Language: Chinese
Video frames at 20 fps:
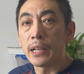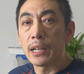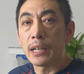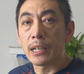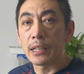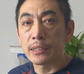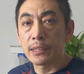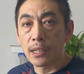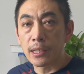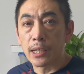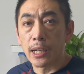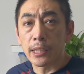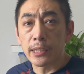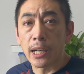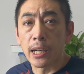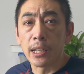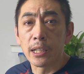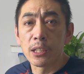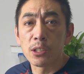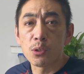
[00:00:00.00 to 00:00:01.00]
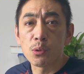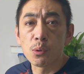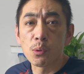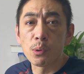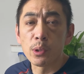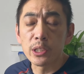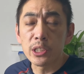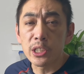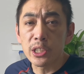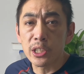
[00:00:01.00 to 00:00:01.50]
啊，当然呢，如
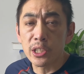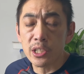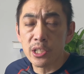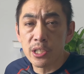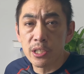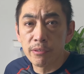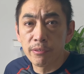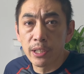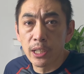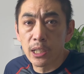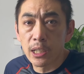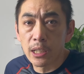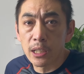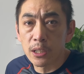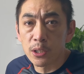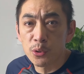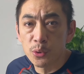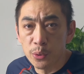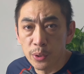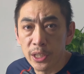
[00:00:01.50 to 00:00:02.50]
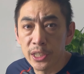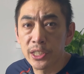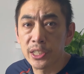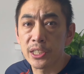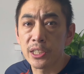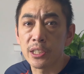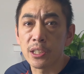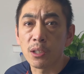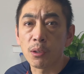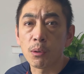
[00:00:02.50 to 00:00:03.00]
果你是为了学
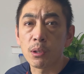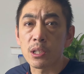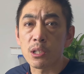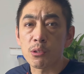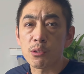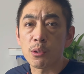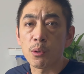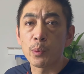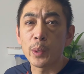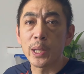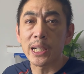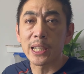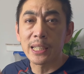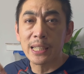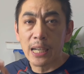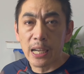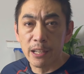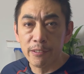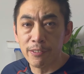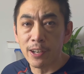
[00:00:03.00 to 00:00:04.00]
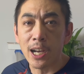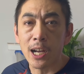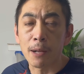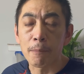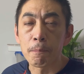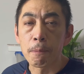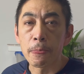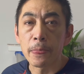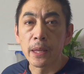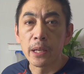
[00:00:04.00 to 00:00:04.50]
习，或者说为了开
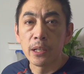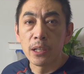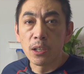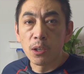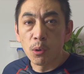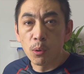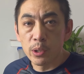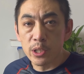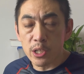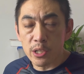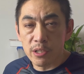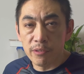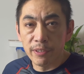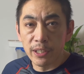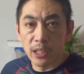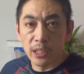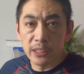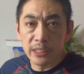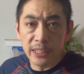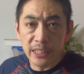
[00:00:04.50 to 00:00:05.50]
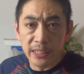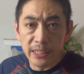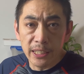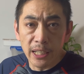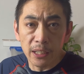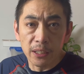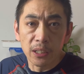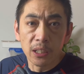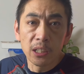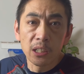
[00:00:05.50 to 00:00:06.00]
发，或者是为了体
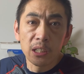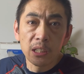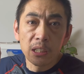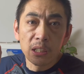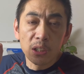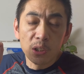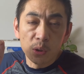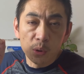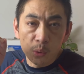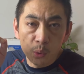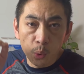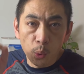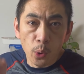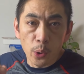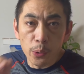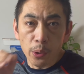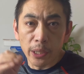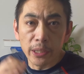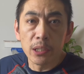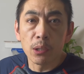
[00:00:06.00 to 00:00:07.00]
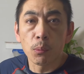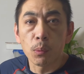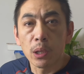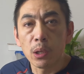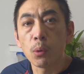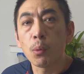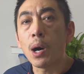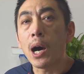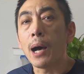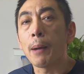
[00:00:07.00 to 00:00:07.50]
验多元的文
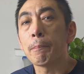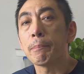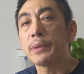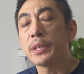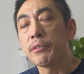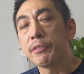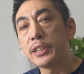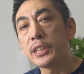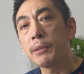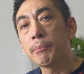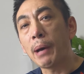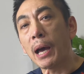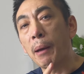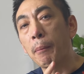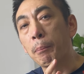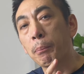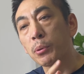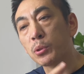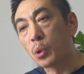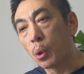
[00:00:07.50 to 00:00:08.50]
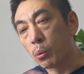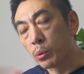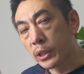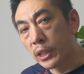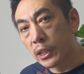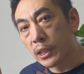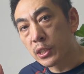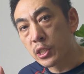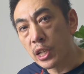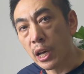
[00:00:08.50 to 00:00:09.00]
化，因为你买不同
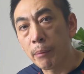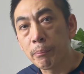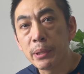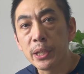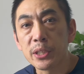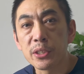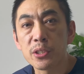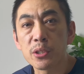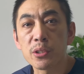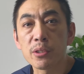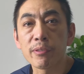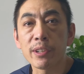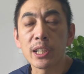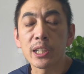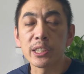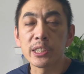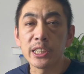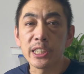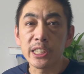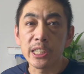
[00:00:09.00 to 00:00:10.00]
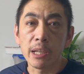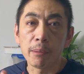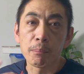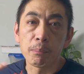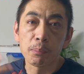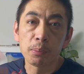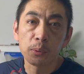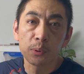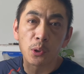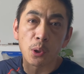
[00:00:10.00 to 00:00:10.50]
的产品就是为了体验
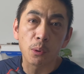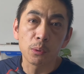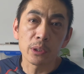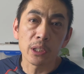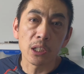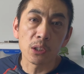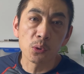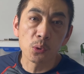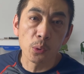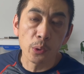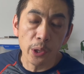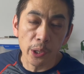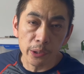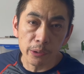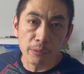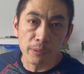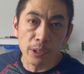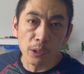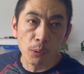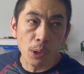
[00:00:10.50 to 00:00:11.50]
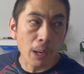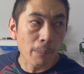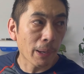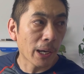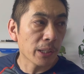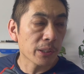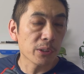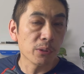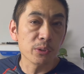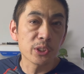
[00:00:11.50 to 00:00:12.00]
不同的多元的文化
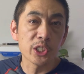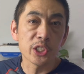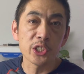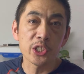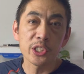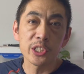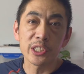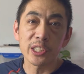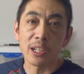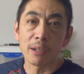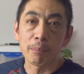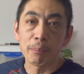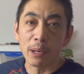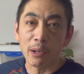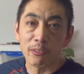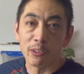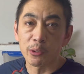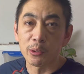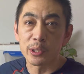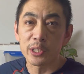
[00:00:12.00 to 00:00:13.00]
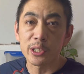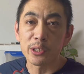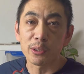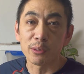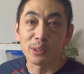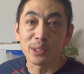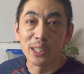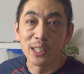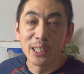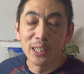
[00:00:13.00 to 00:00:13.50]
嘛，尤其是像 Buffalo 这
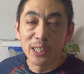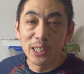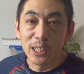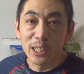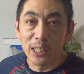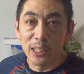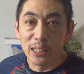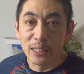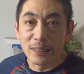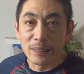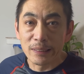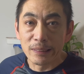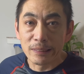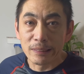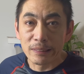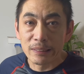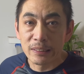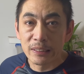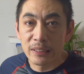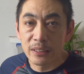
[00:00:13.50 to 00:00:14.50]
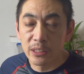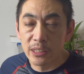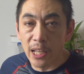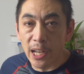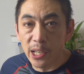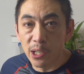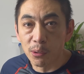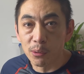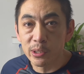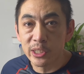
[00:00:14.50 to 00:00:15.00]
种，呃，
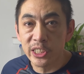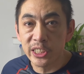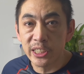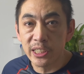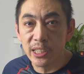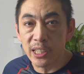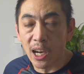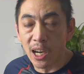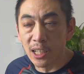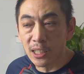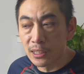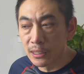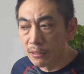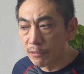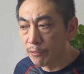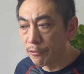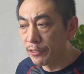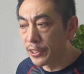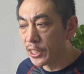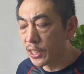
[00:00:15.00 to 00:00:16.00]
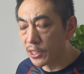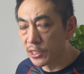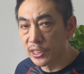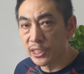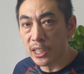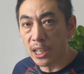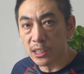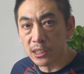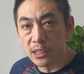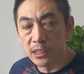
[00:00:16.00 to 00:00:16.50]
带有强非常
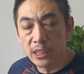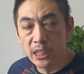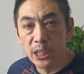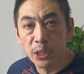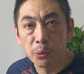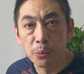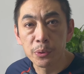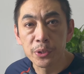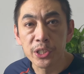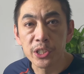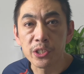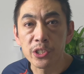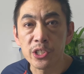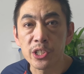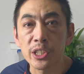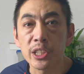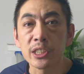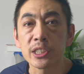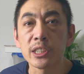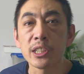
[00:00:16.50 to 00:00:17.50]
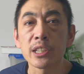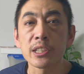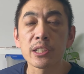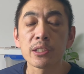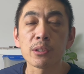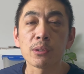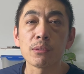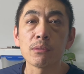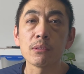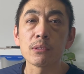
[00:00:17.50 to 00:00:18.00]
强的地域性设计的这
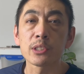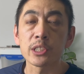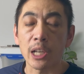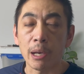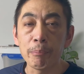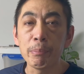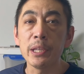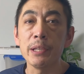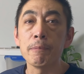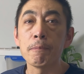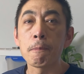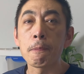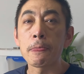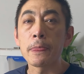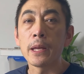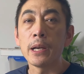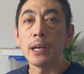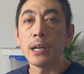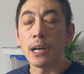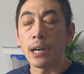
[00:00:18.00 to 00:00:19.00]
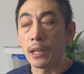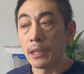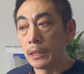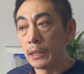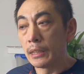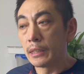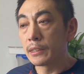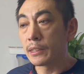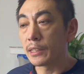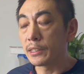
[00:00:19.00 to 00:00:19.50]
种产品啊，
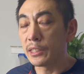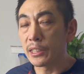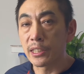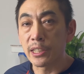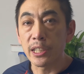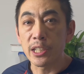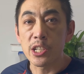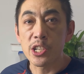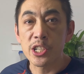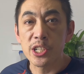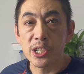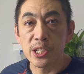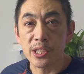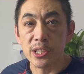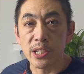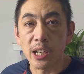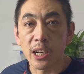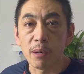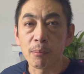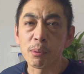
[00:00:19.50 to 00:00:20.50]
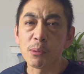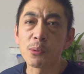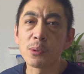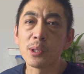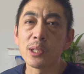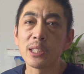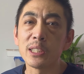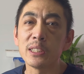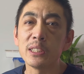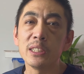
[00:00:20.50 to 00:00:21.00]
那你可以试试啊。不
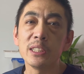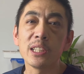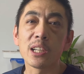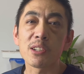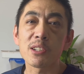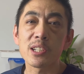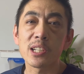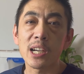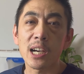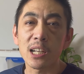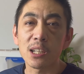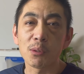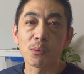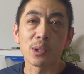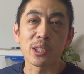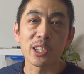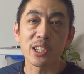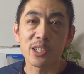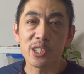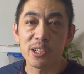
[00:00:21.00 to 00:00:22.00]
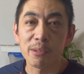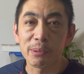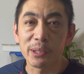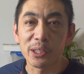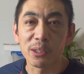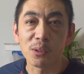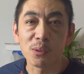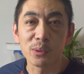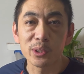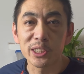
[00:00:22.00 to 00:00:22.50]
过你要是看了我这个视
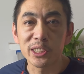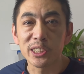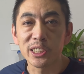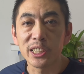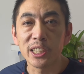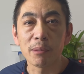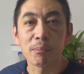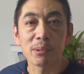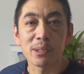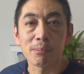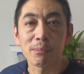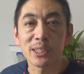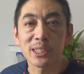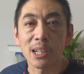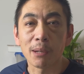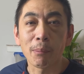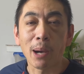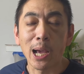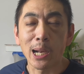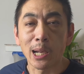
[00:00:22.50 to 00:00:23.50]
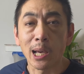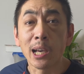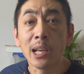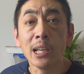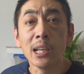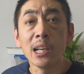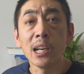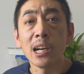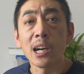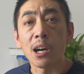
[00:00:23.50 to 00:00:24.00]
频，估计你也不怎么想买了。
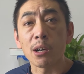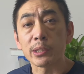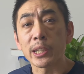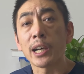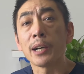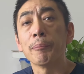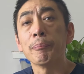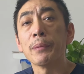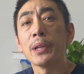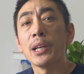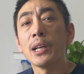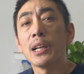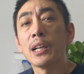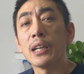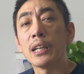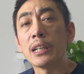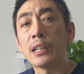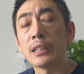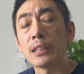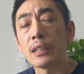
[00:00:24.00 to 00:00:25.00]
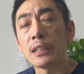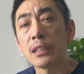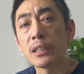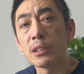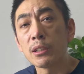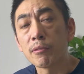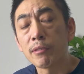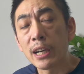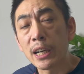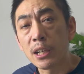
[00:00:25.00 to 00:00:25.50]
好的，呃，
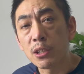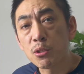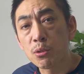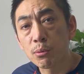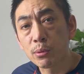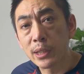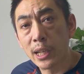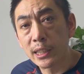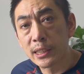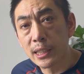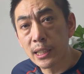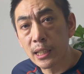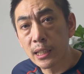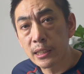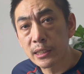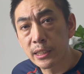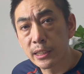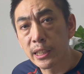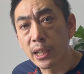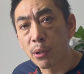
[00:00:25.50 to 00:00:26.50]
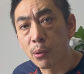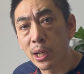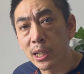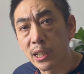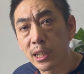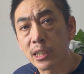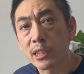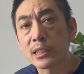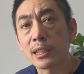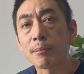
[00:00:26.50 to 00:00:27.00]
另外祝大家新年快
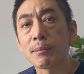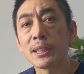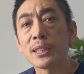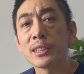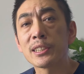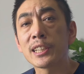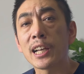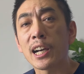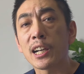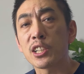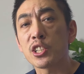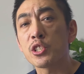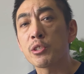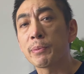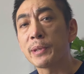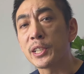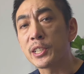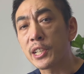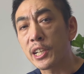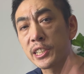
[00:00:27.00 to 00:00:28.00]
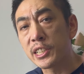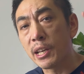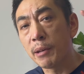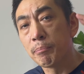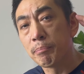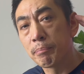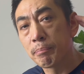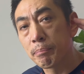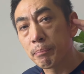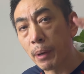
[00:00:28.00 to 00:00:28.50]
乐，咱们下一个视频再见，
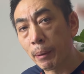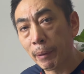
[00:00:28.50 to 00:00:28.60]
拜